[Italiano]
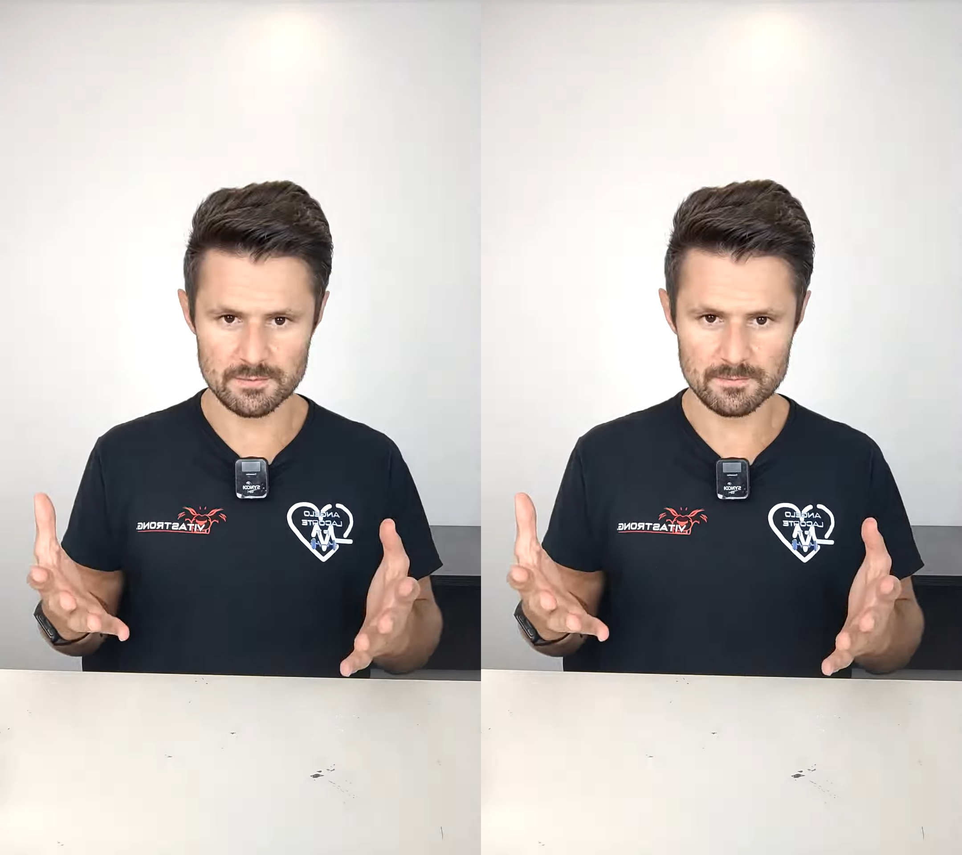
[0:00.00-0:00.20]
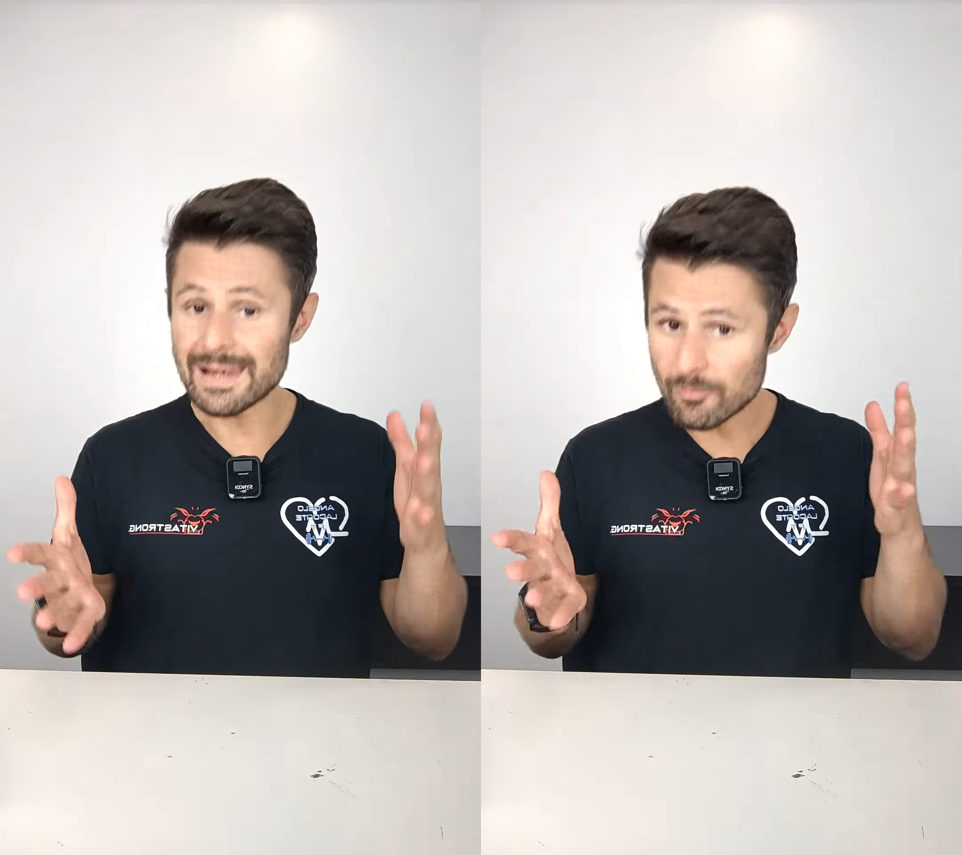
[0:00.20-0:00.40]

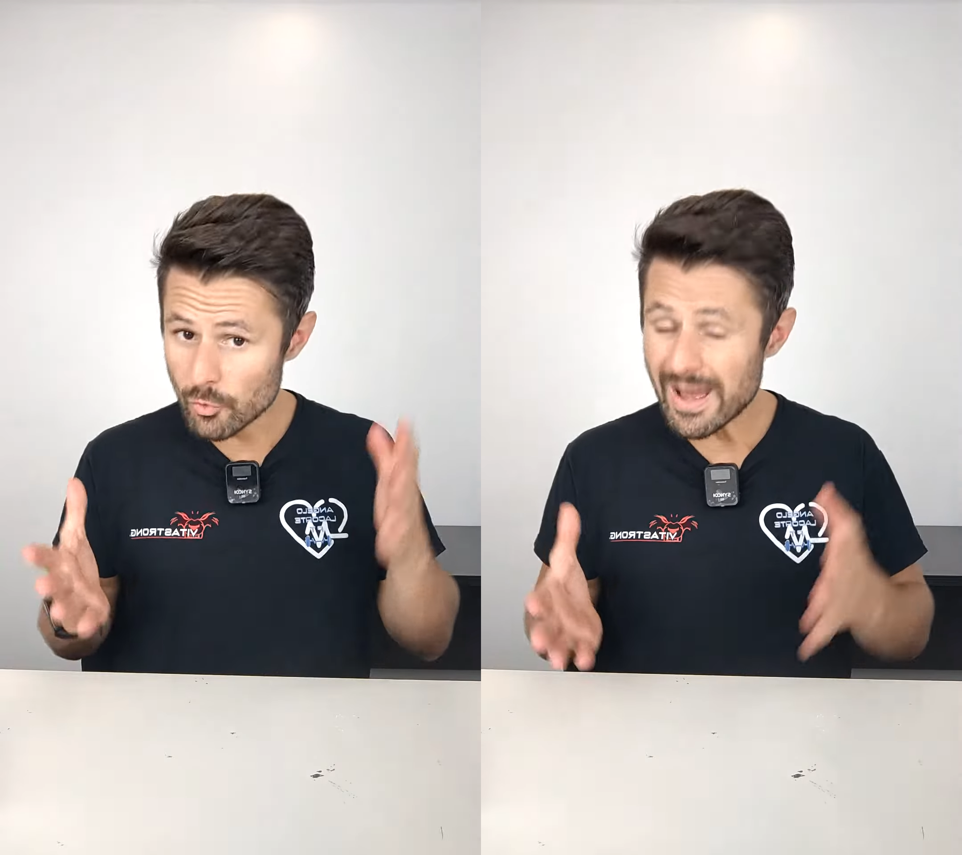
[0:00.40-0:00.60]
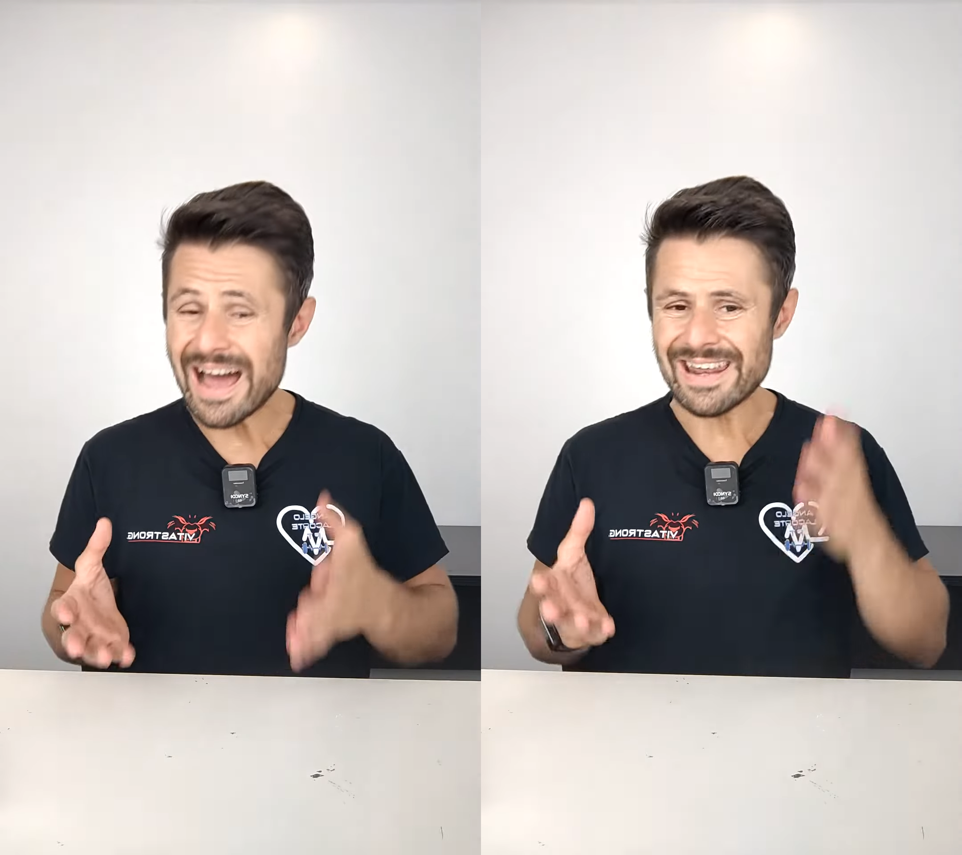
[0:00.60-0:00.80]
e
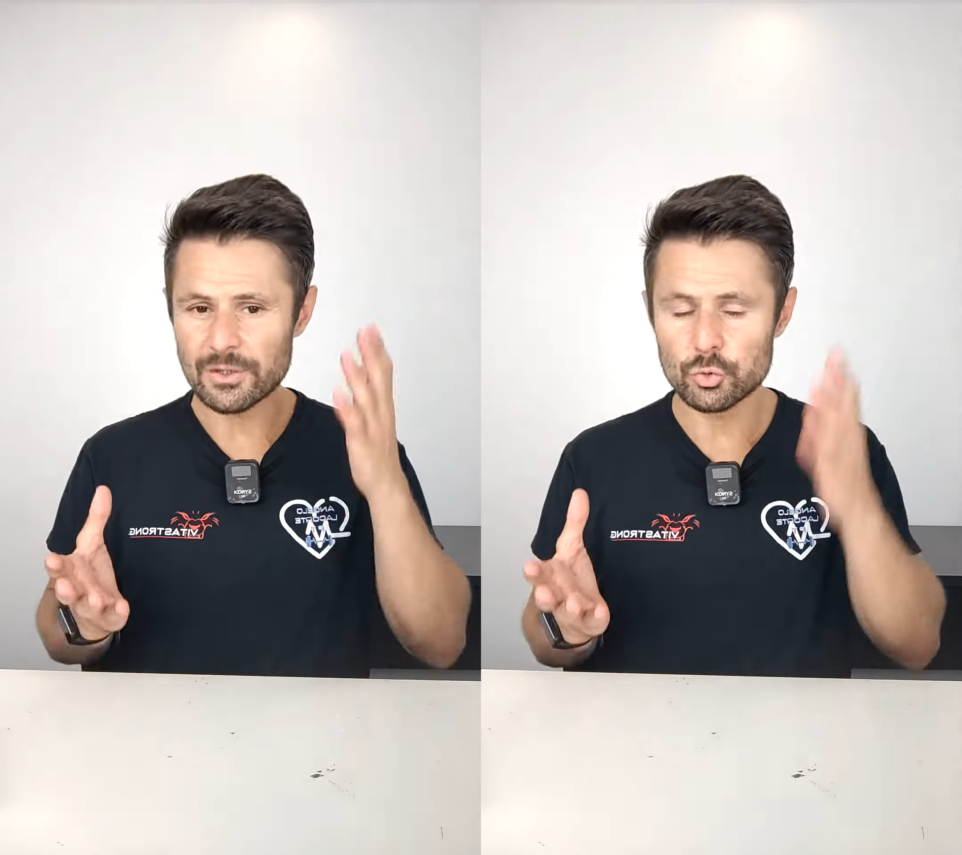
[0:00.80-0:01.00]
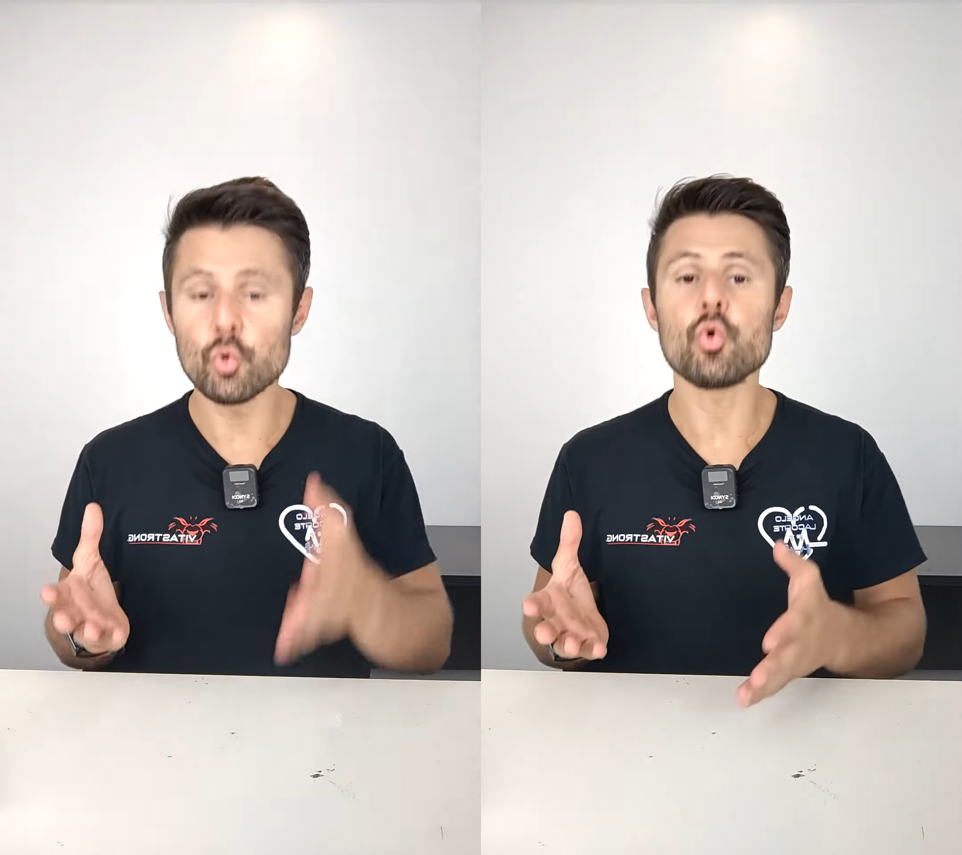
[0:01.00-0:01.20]
lavorare
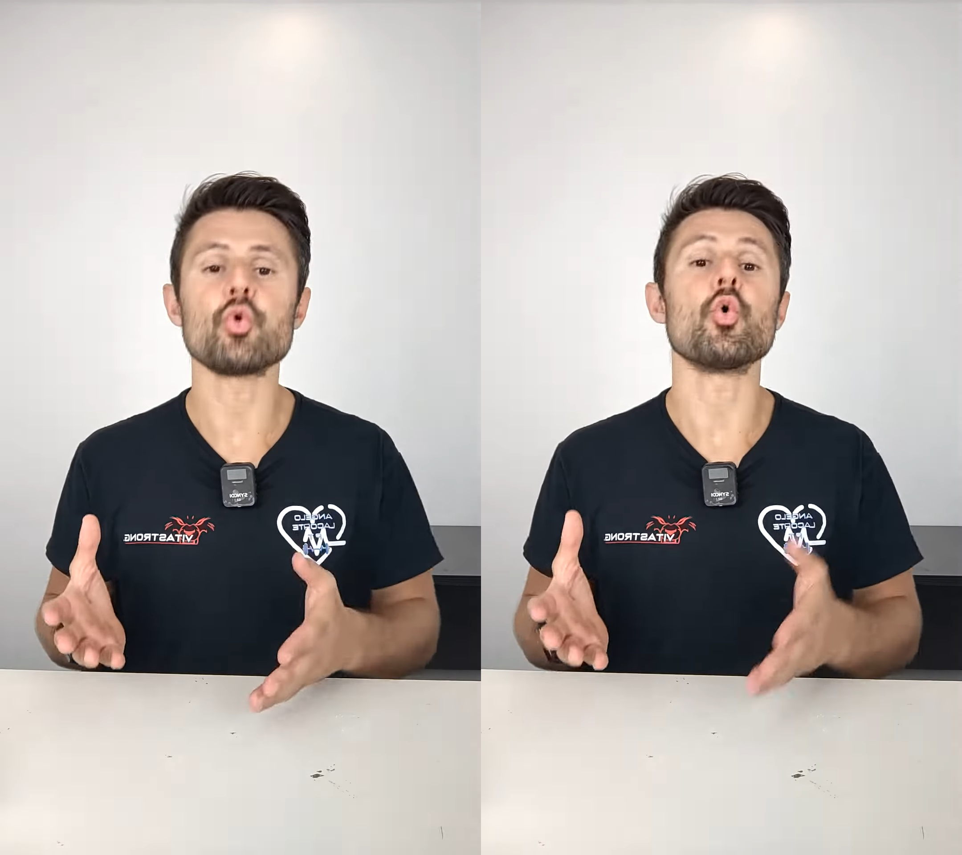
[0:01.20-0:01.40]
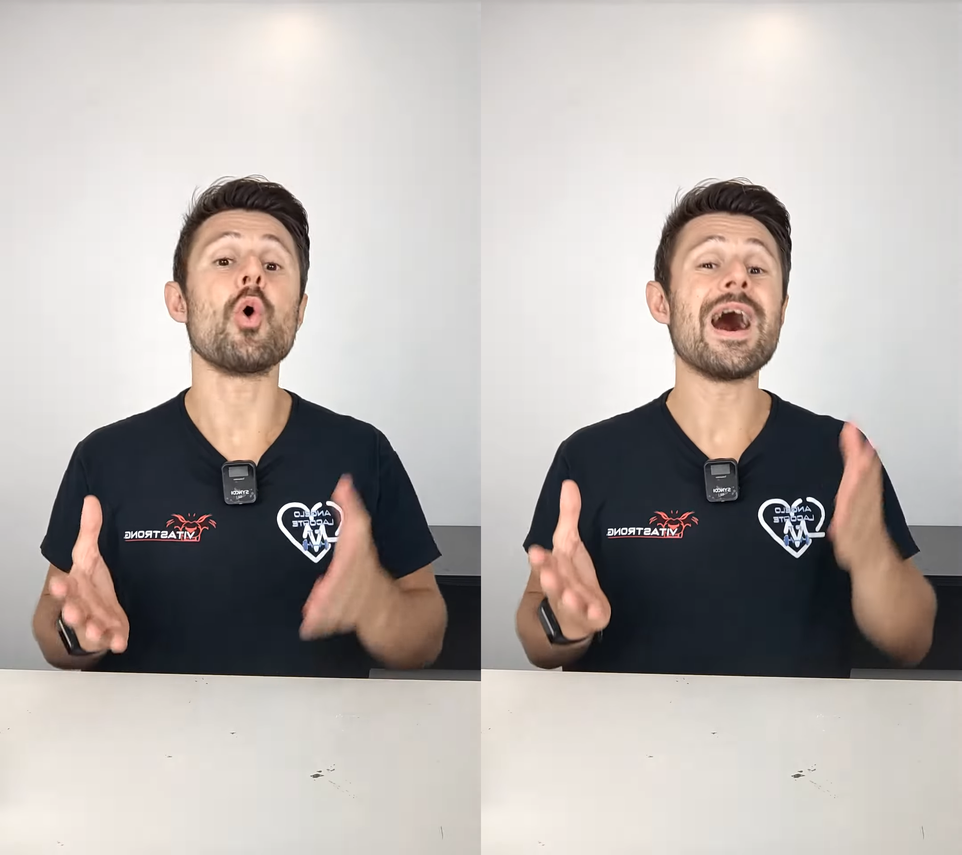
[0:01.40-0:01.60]
attorno